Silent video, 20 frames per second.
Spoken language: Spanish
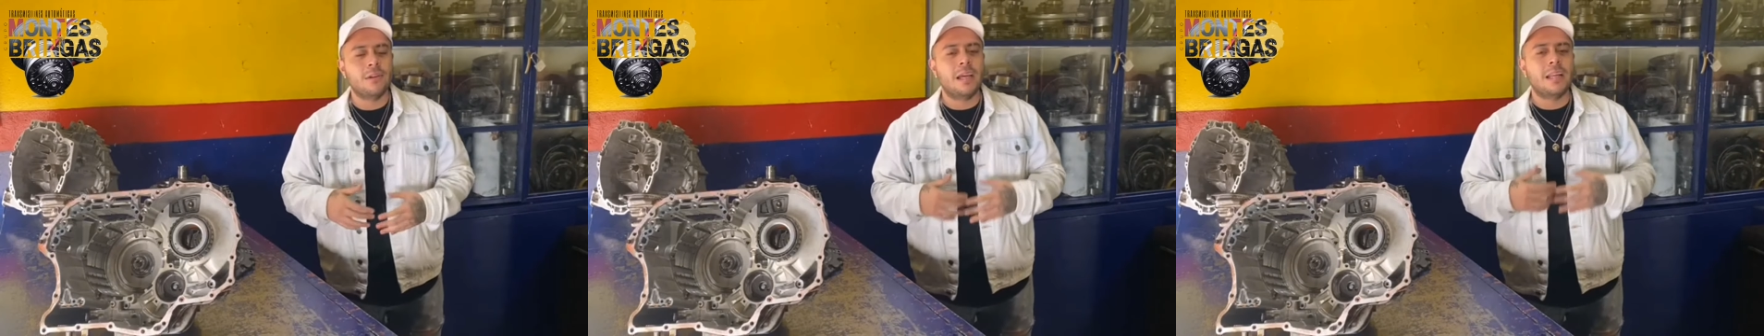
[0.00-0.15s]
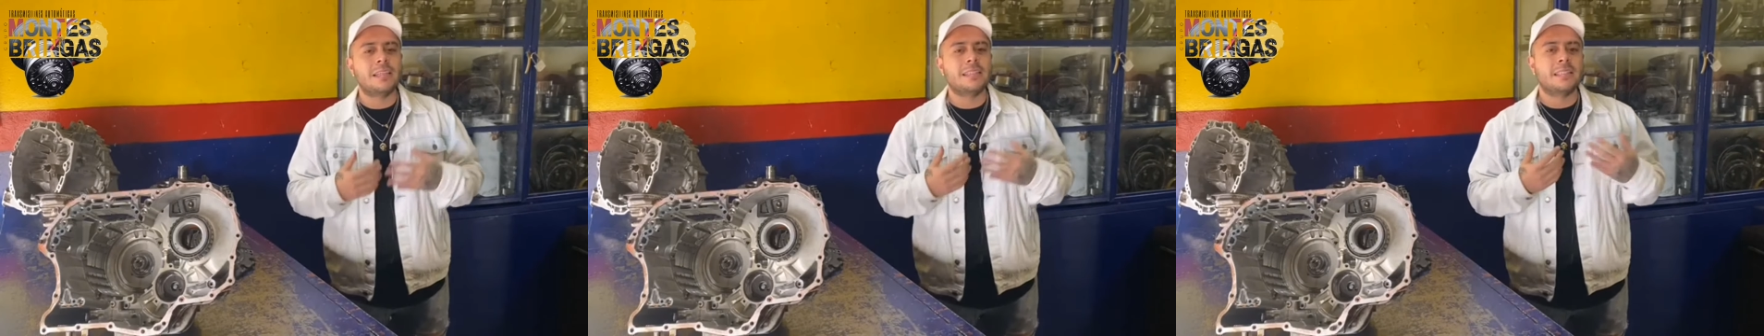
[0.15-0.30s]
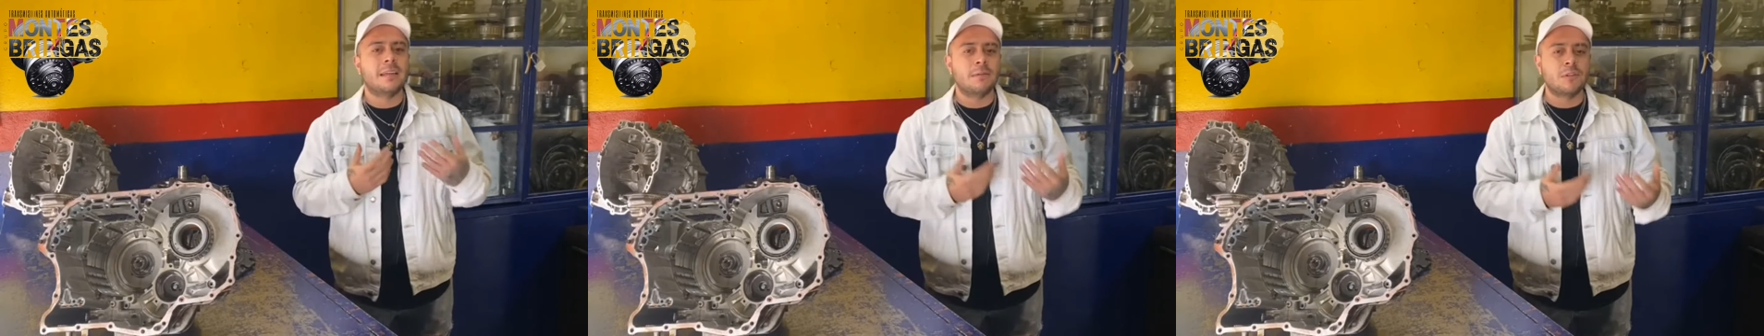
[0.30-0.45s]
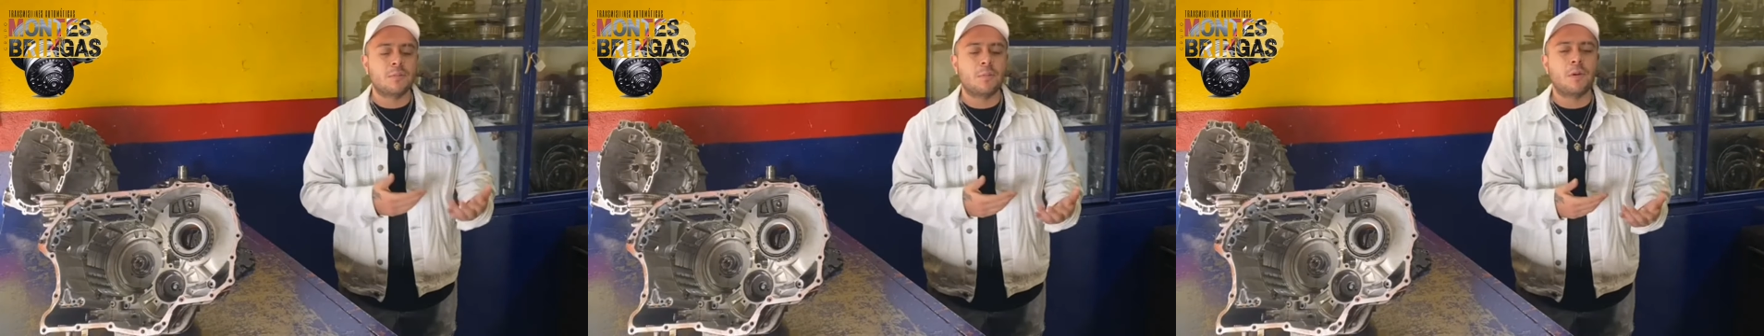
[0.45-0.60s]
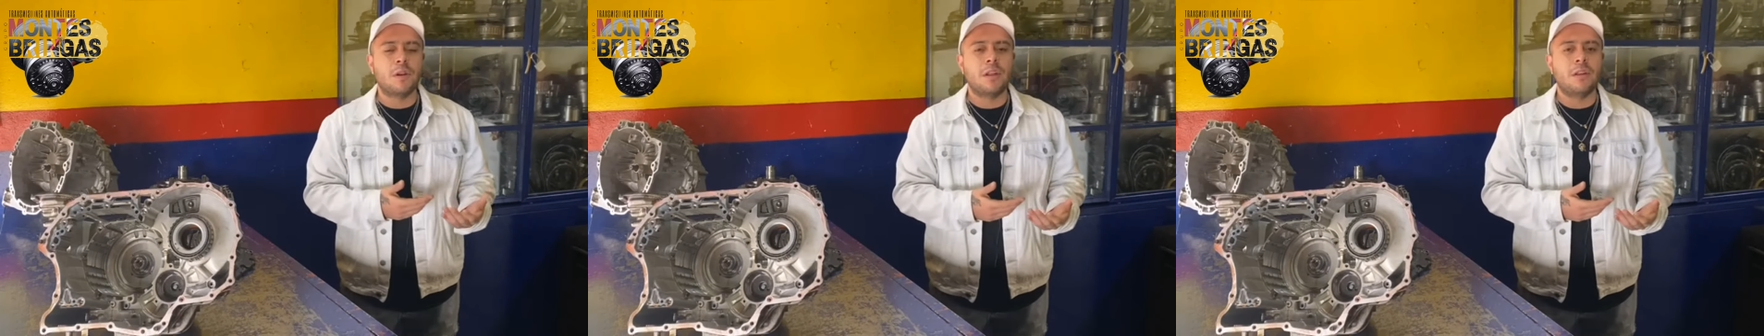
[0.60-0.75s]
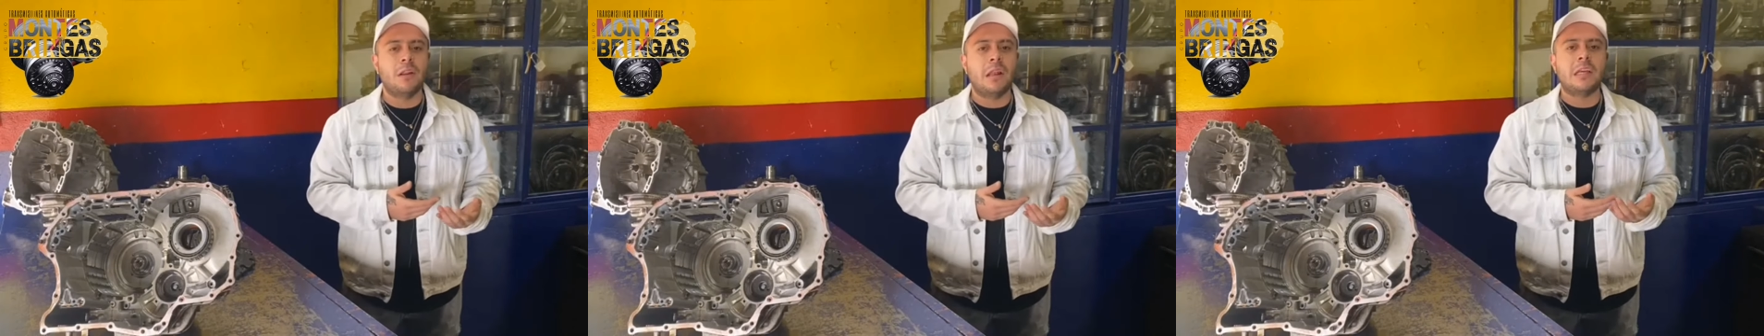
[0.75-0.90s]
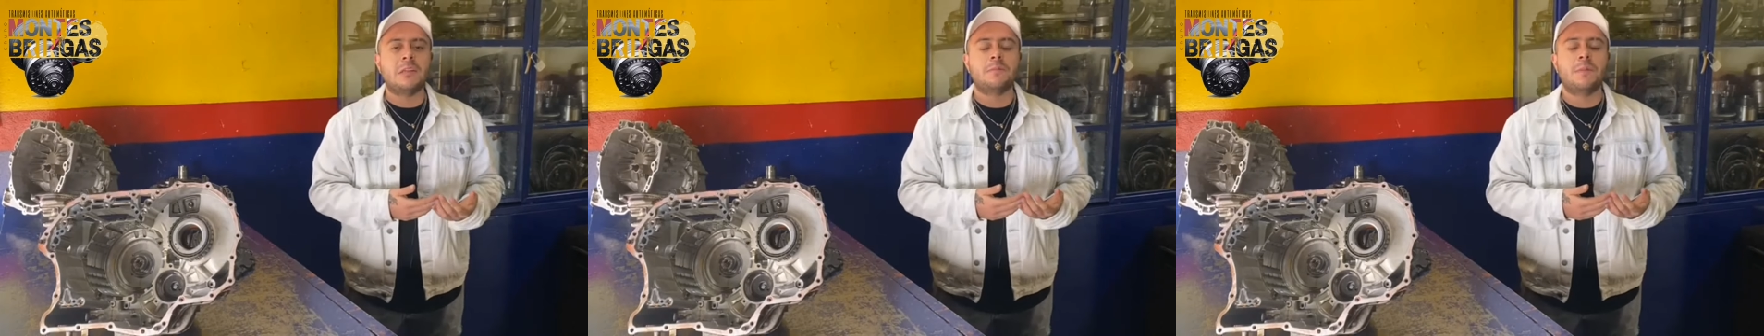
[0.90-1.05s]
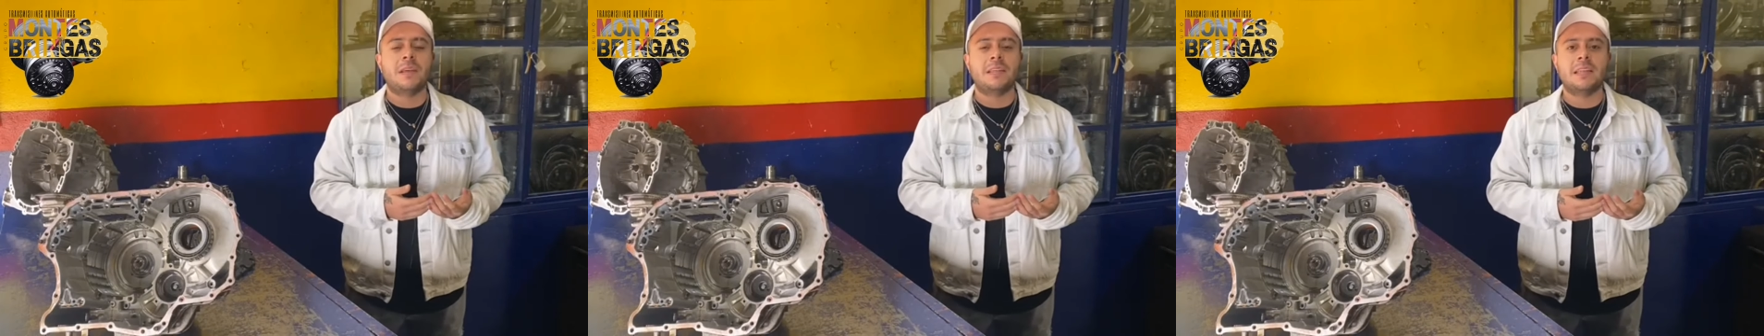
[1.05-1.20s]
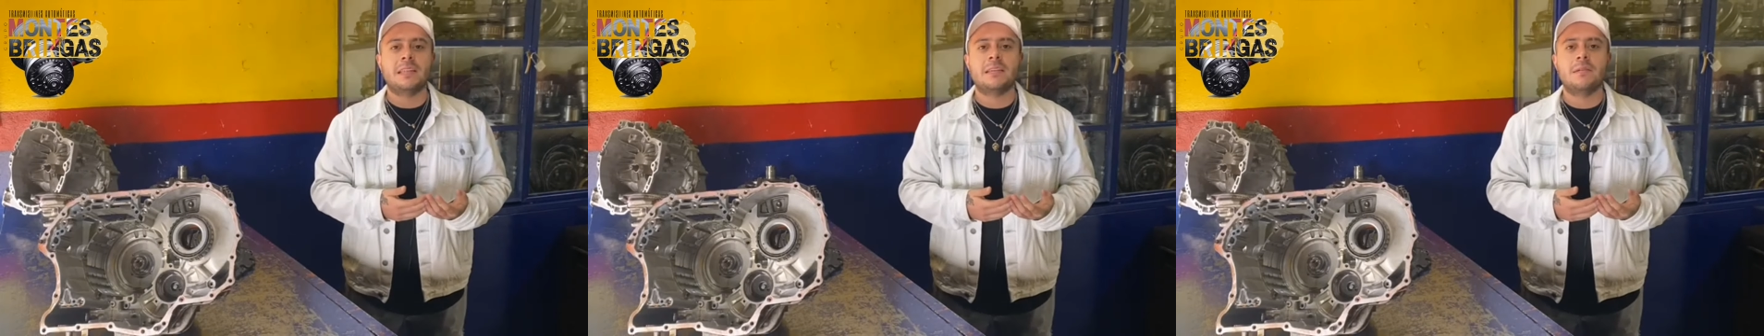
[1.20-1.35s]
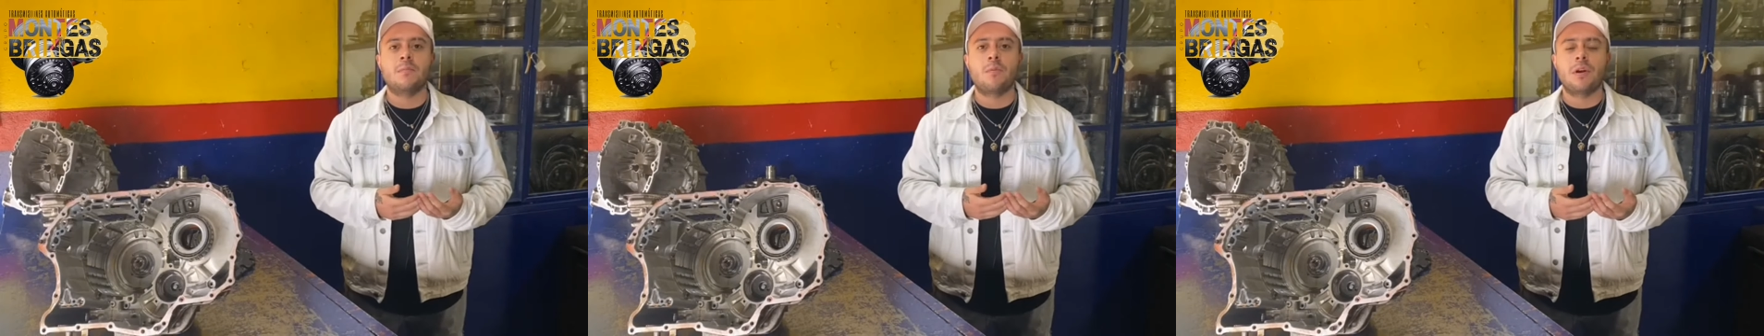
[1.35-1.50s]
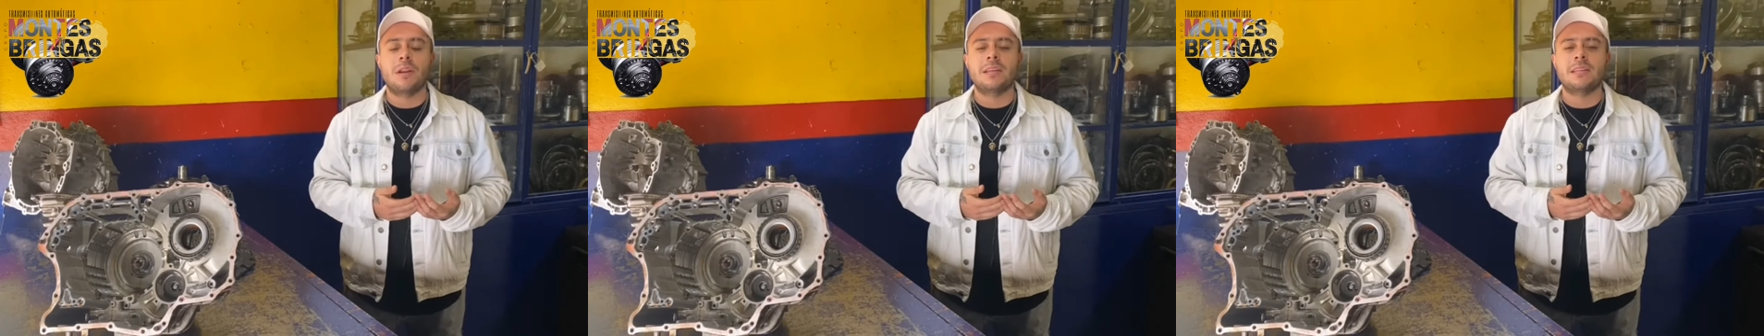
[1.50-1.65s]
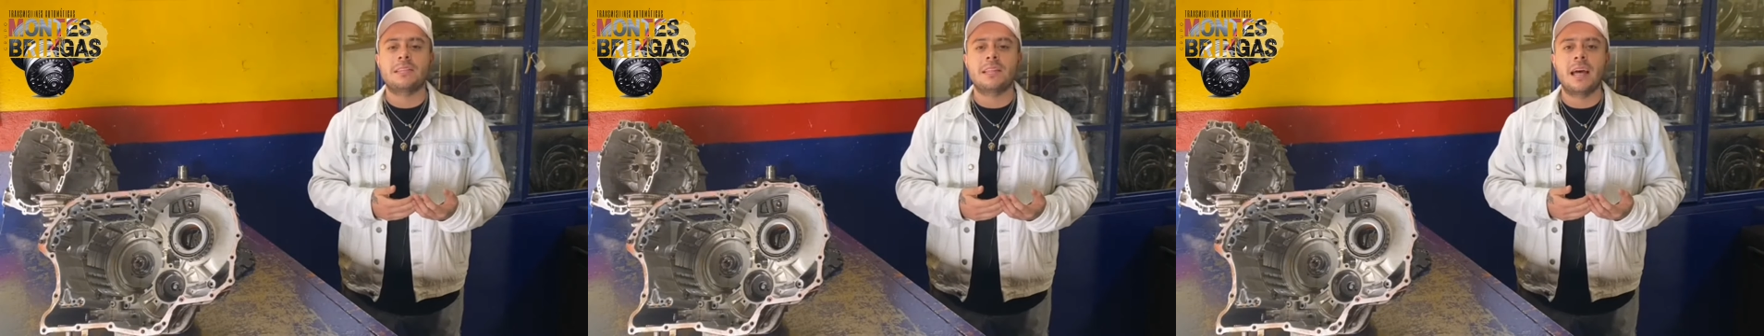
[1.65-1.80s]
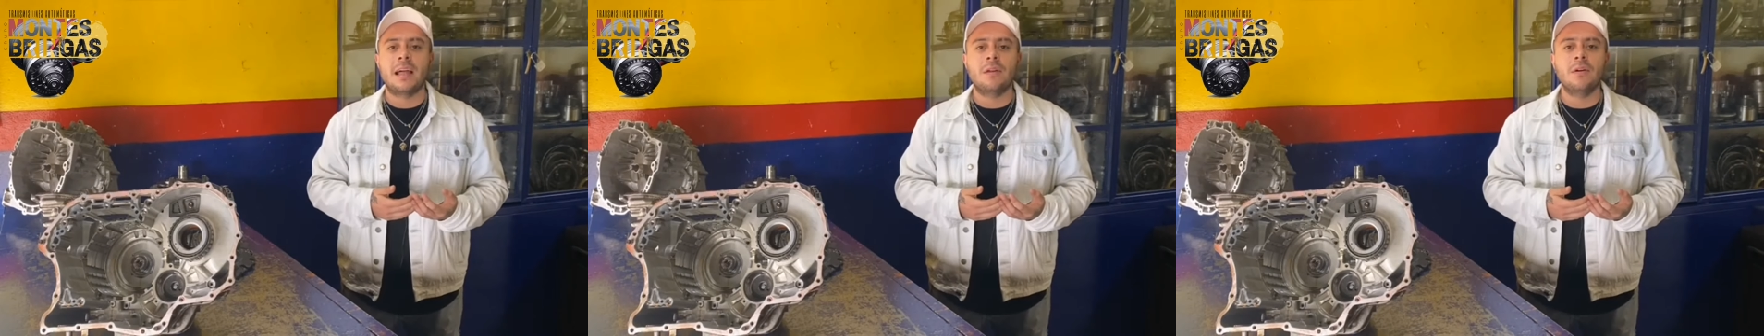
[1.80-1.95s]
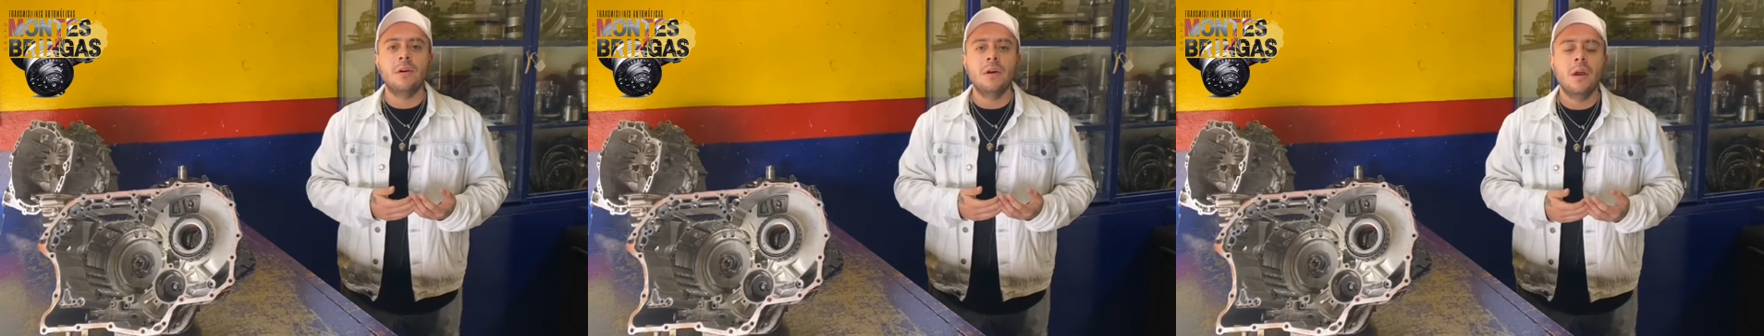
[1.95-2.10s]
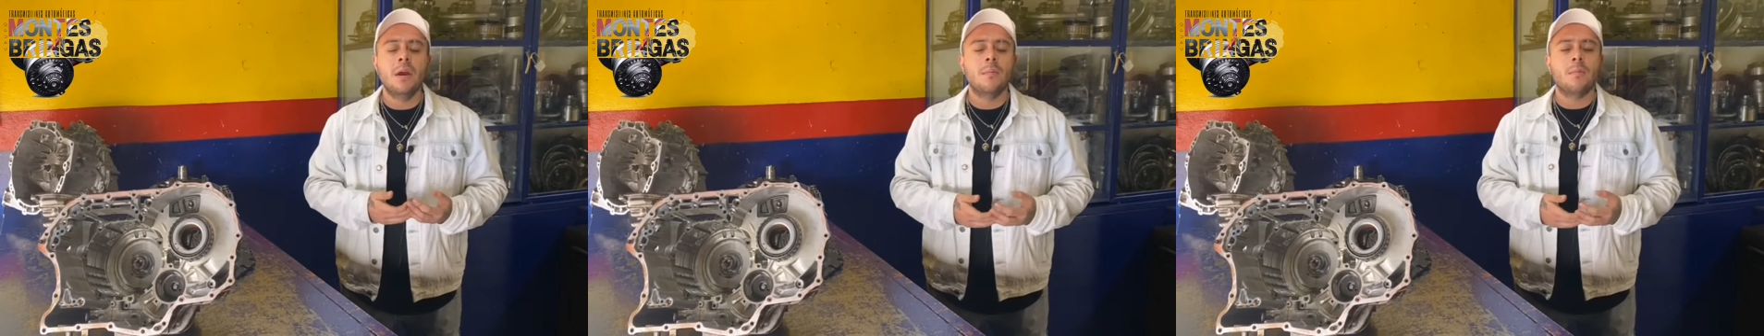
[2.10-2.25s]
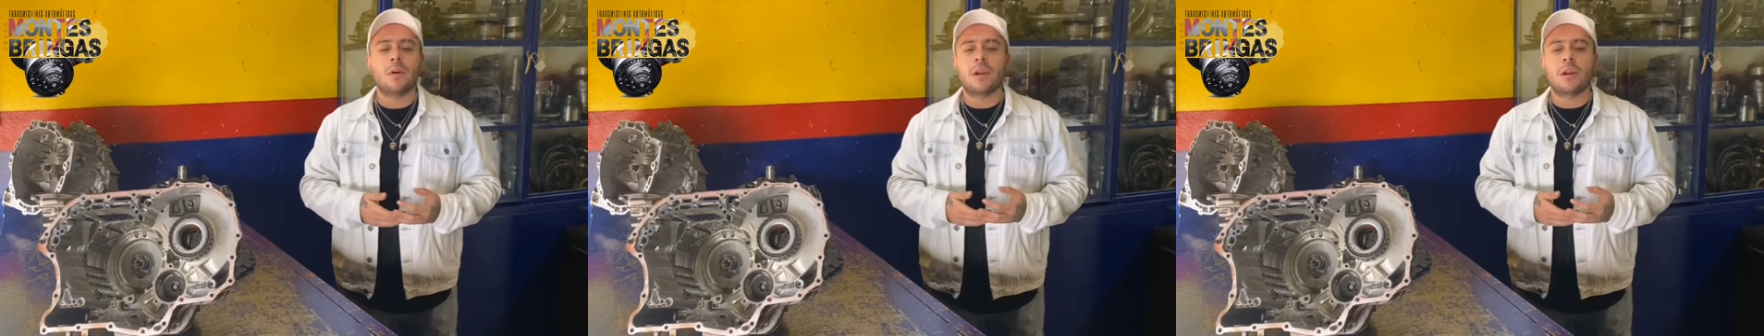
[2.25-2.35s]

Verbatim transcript: ya le estamos poniendo las piezas en buen estado,